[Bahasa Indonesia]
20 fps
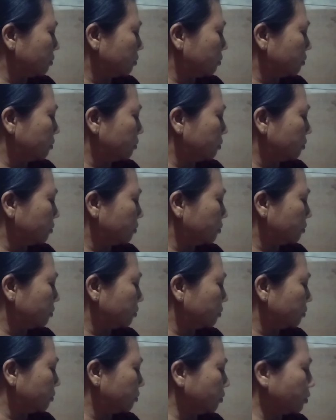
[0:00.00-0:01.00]
hmm.
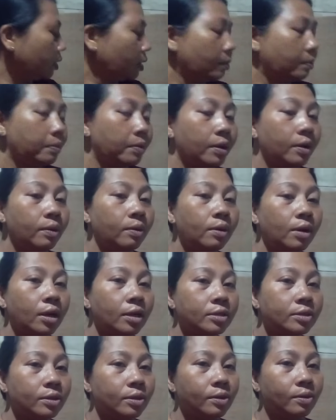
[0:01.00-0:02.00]
nek bangun langsung